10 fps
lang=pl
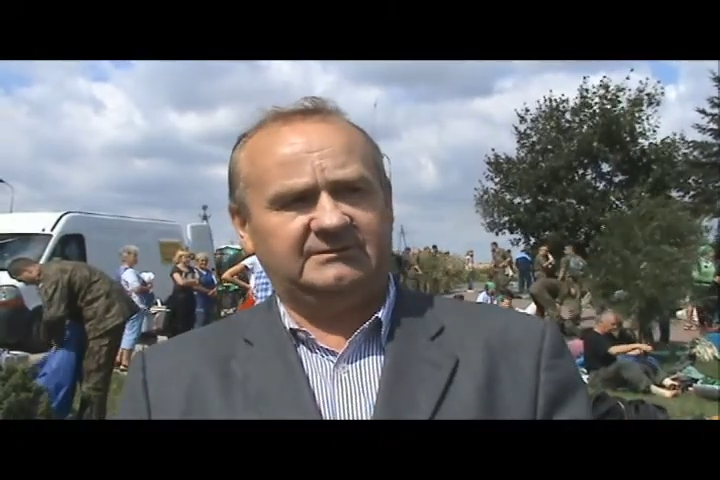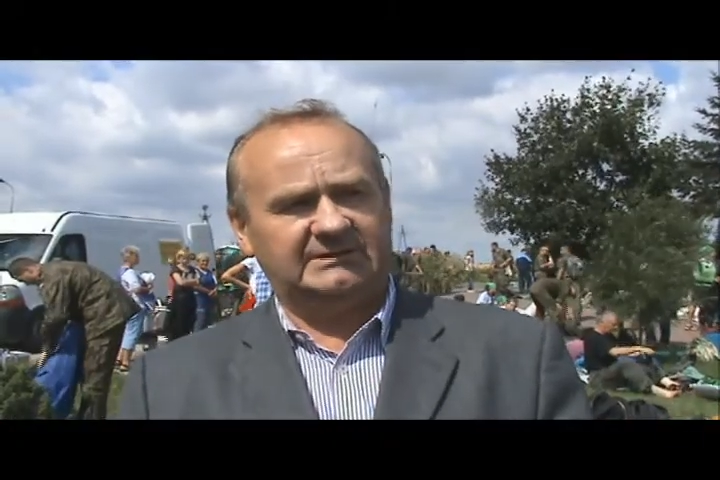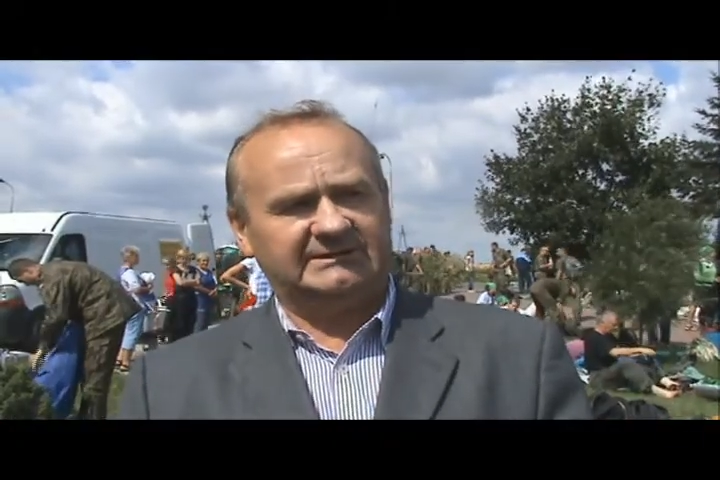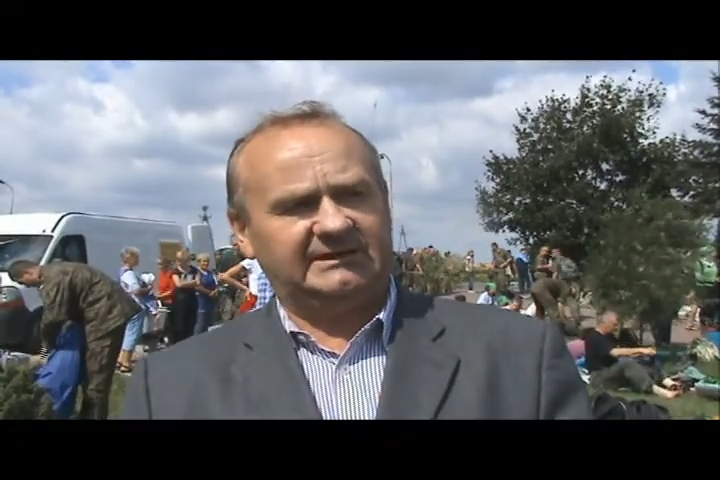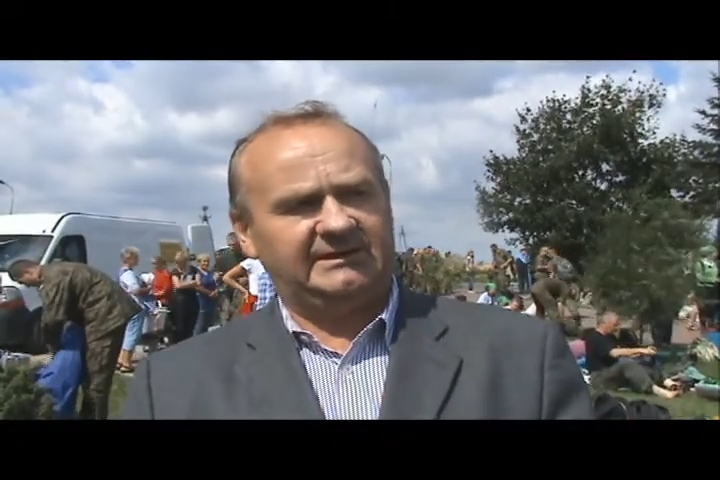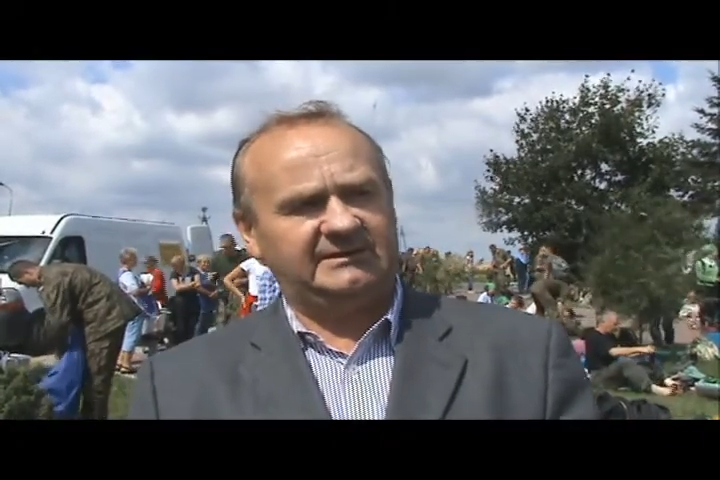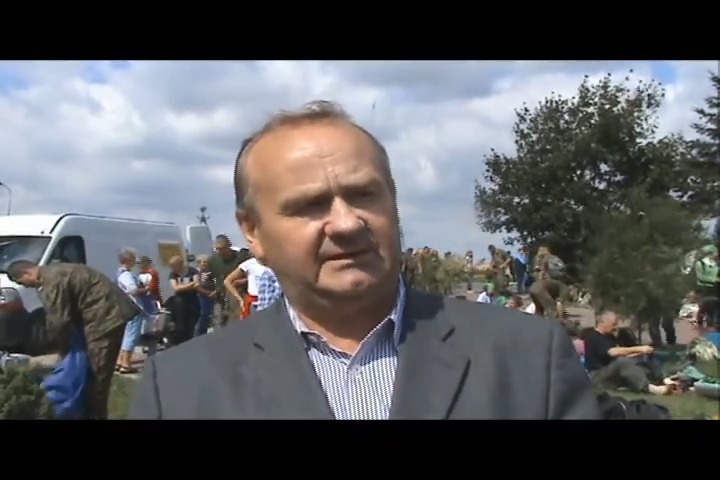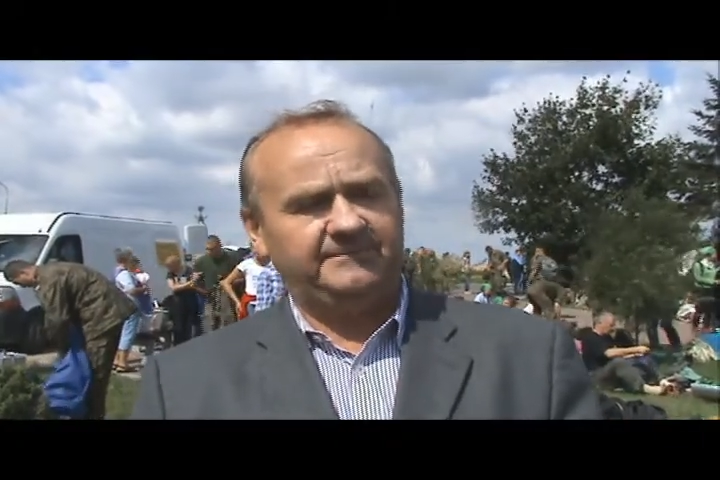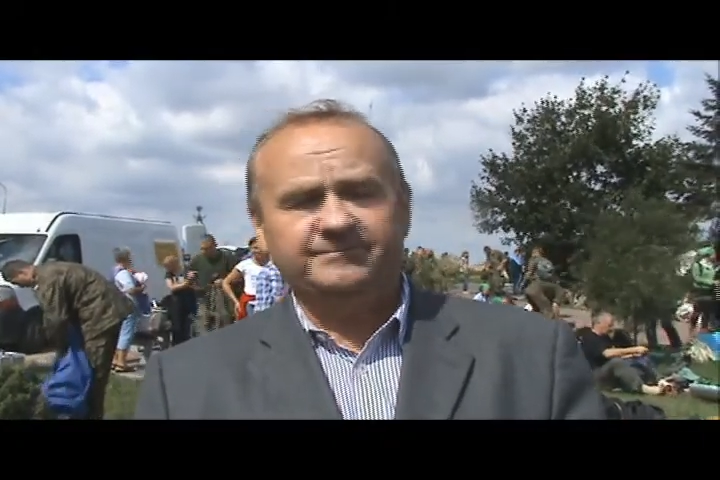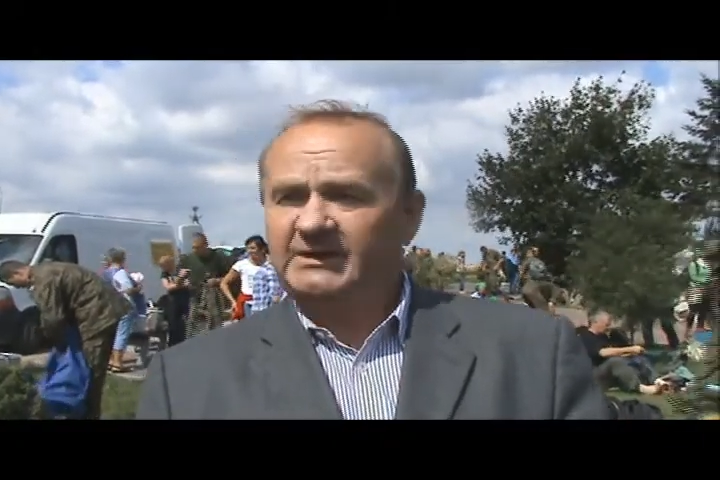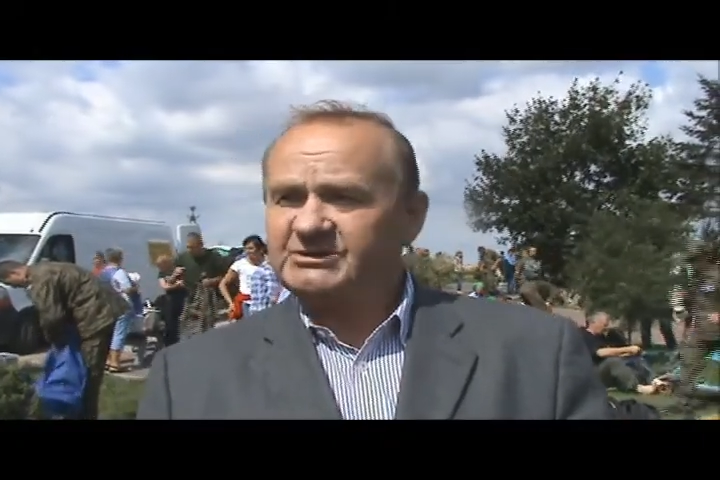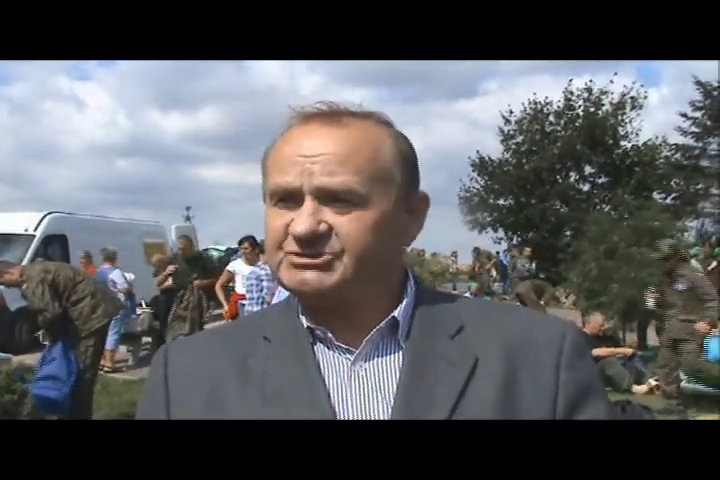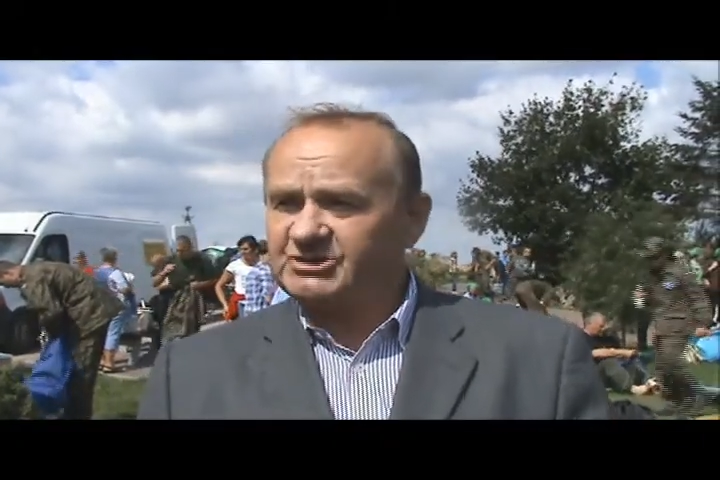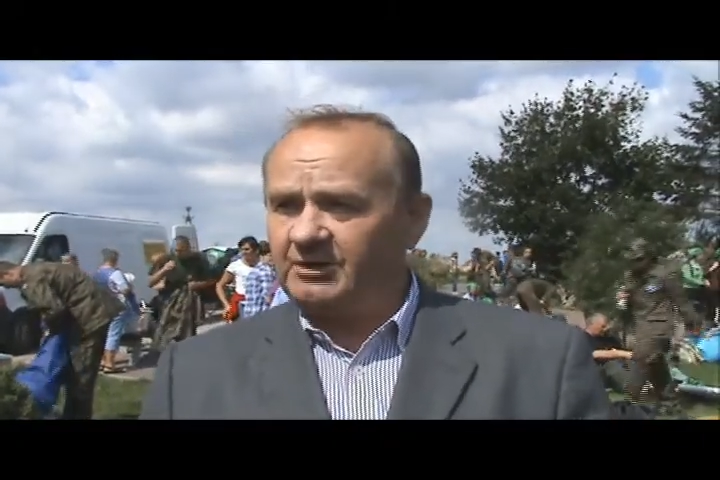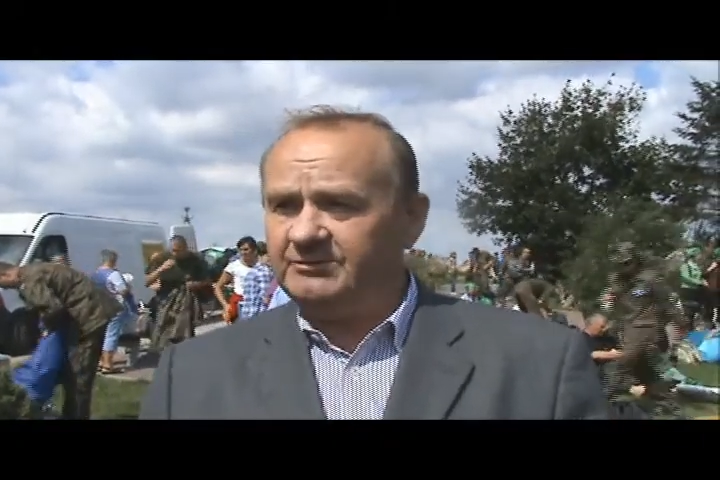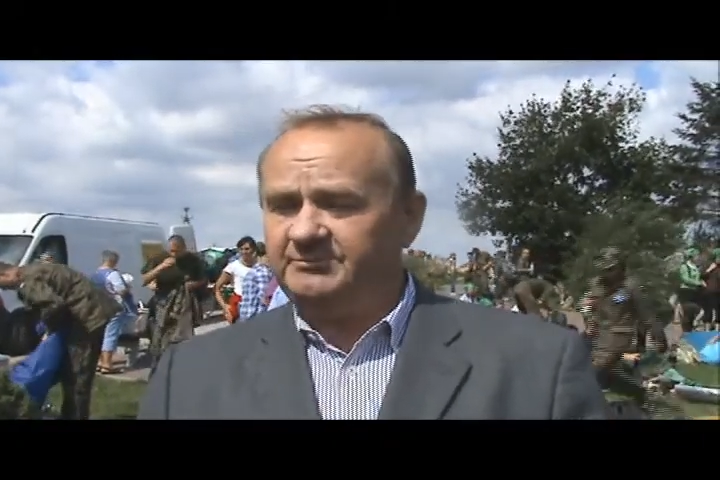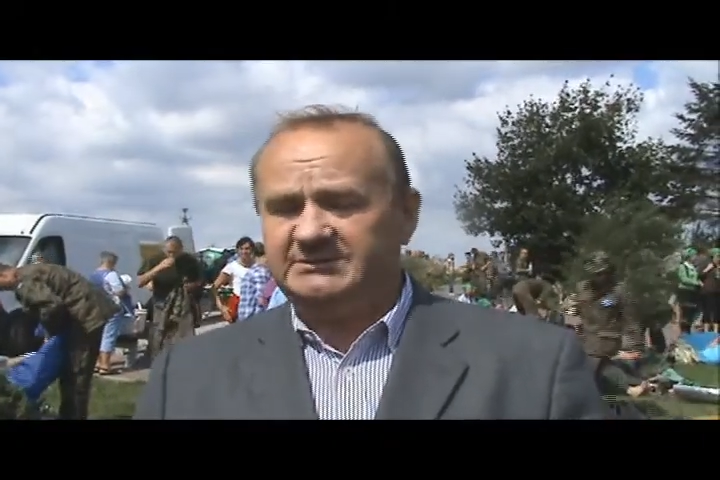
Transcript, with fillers: na terenie szkoły,